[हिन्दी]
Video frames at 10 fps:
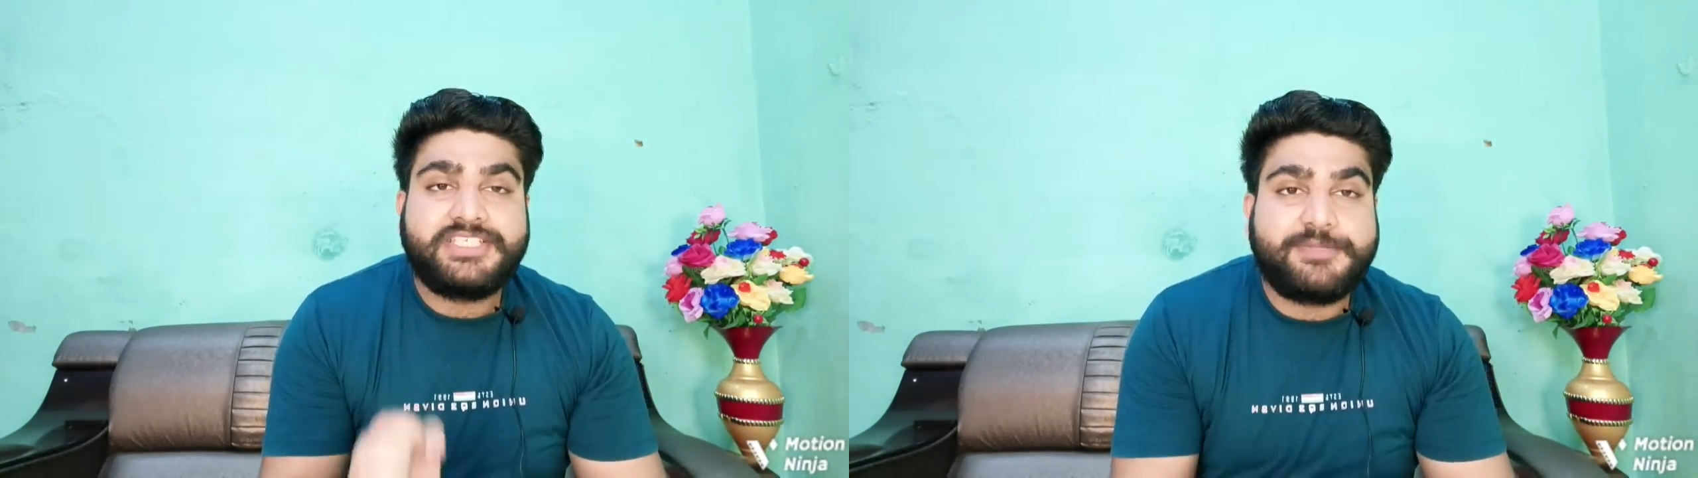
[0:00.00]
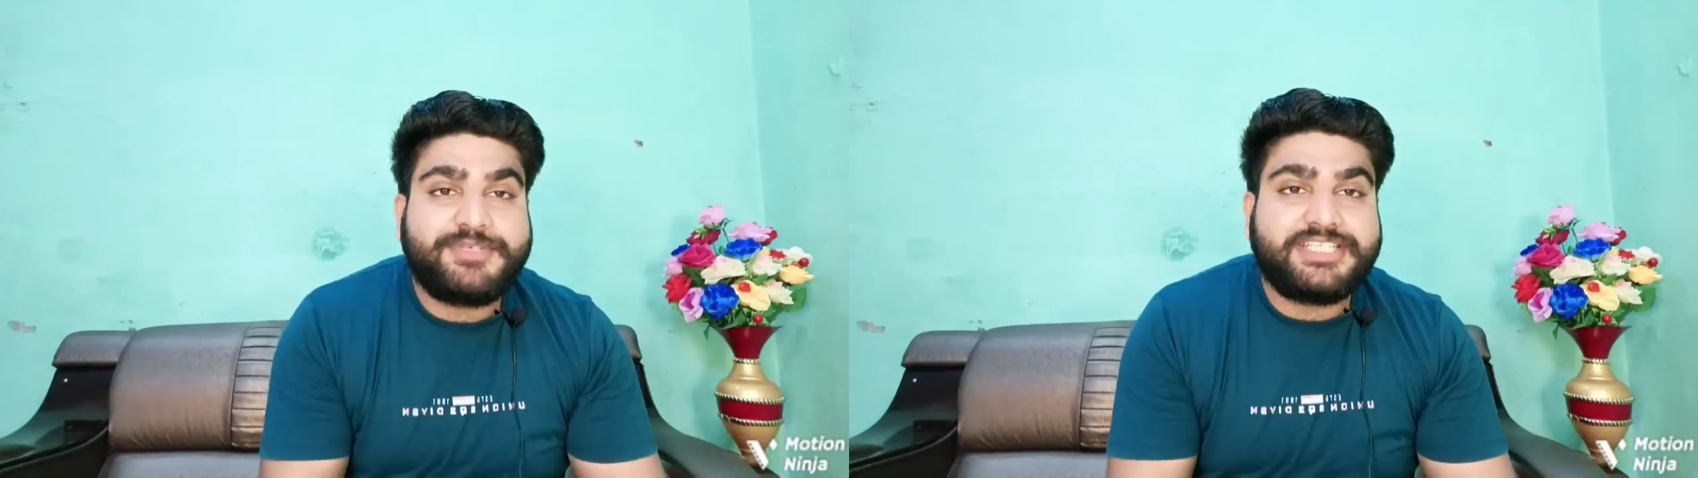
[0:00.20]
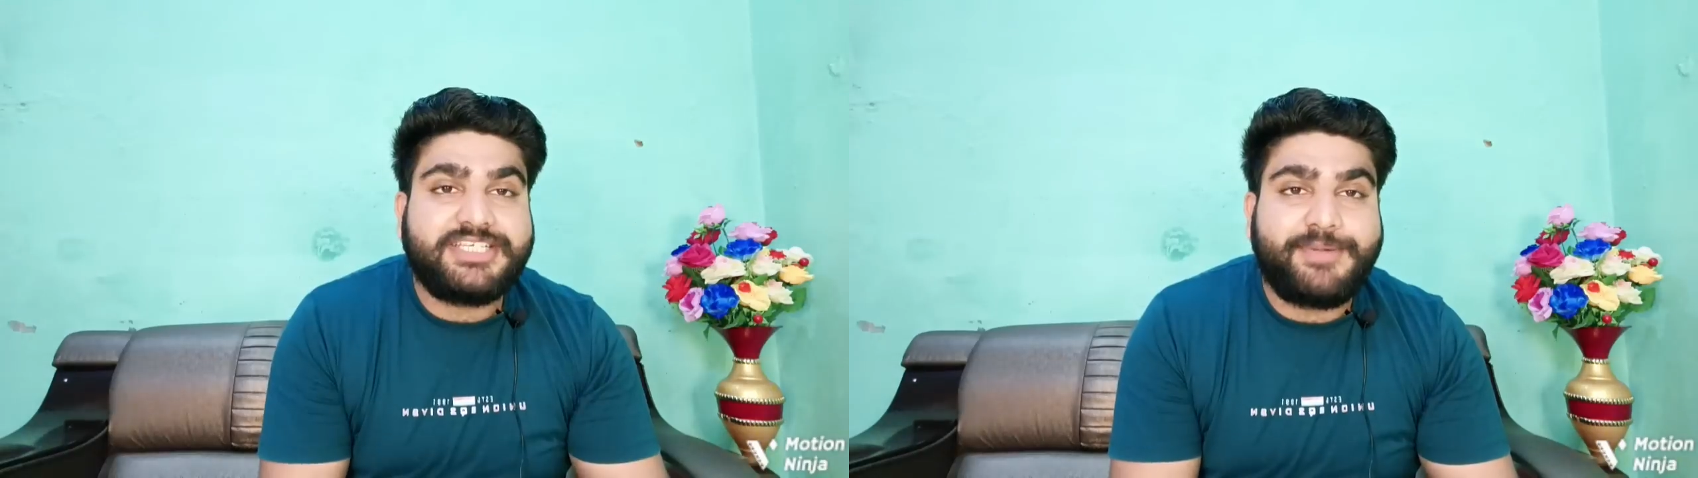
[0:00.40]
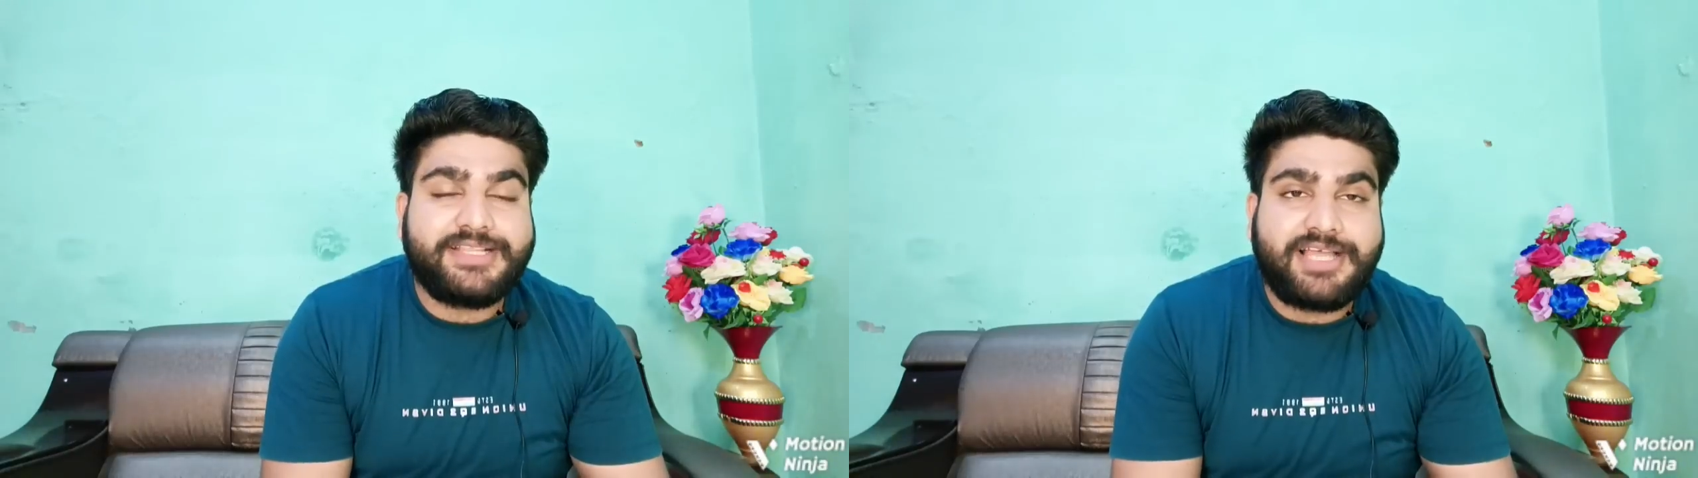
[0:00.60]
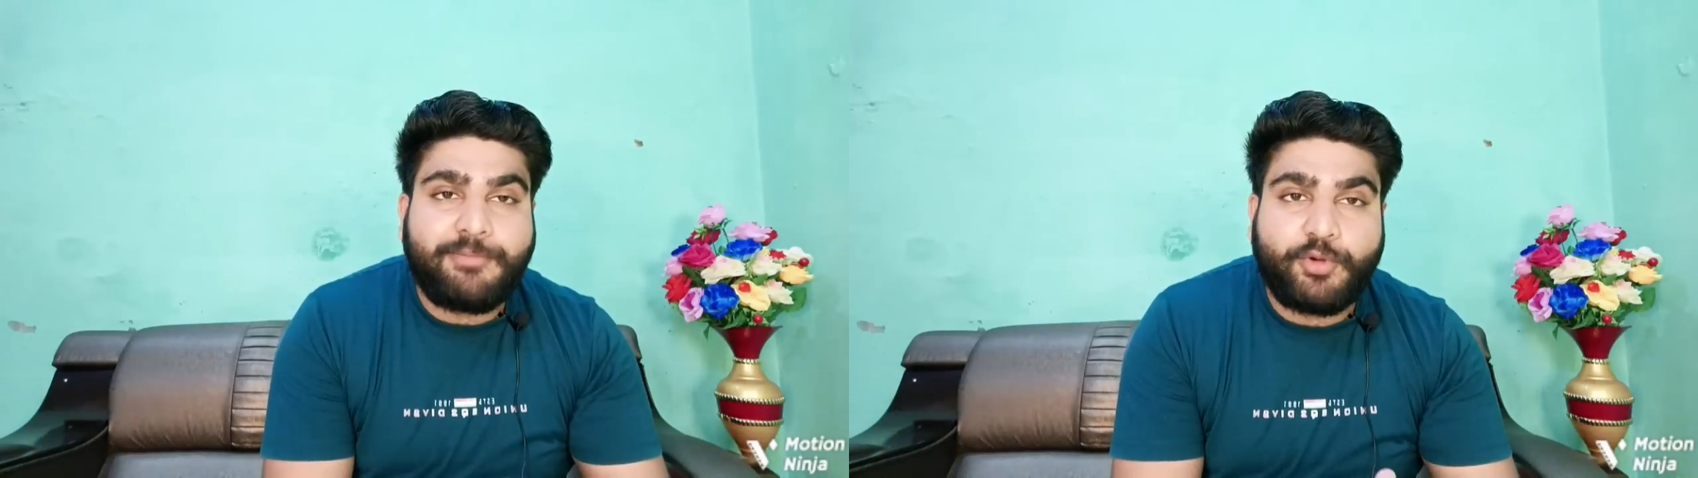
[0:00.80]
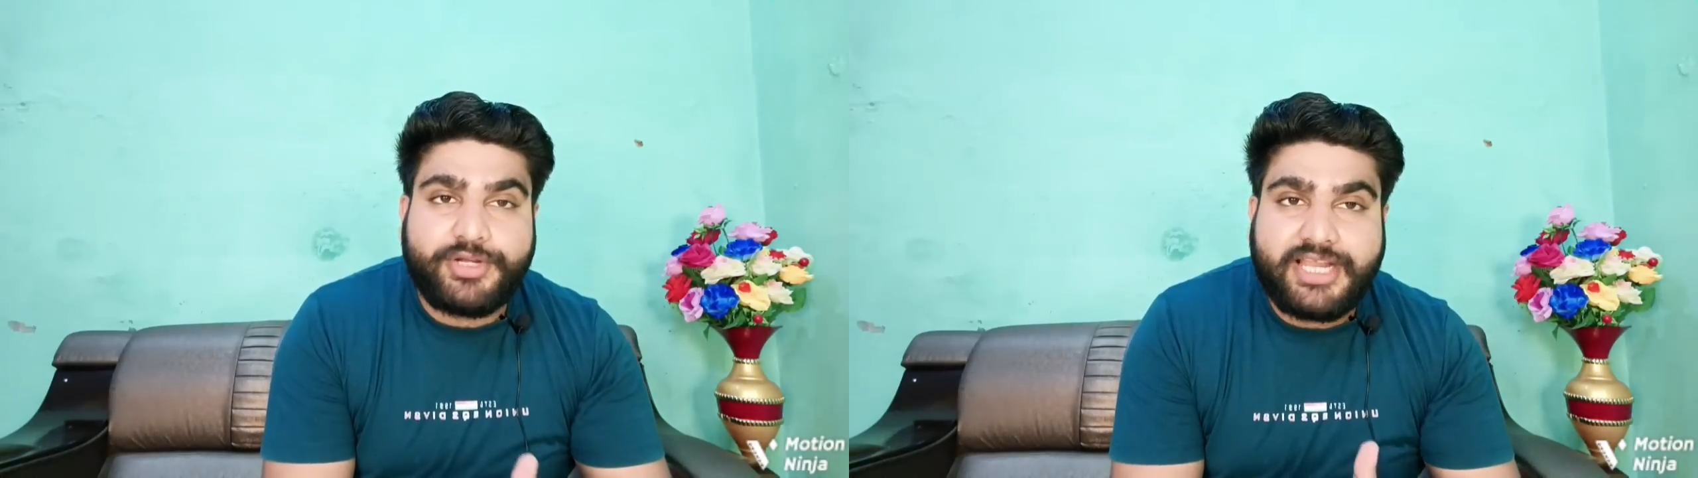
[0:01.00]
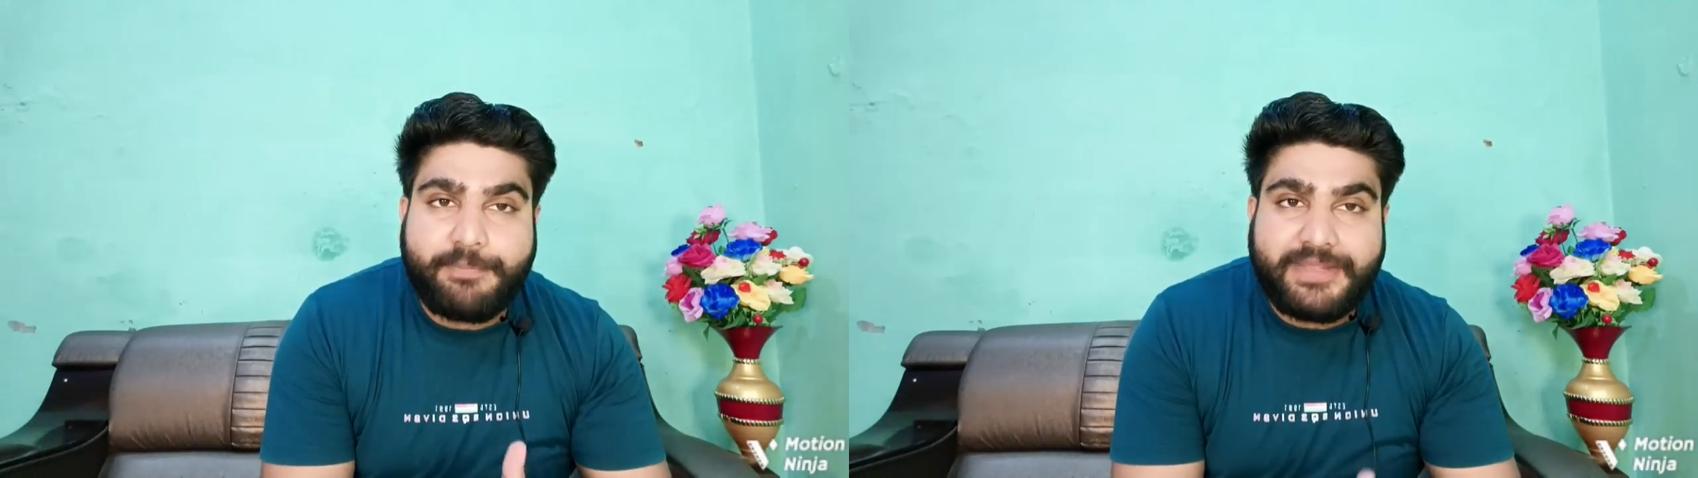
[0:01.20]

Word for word: सबसे अच्छी बात आप लोग के यहाँ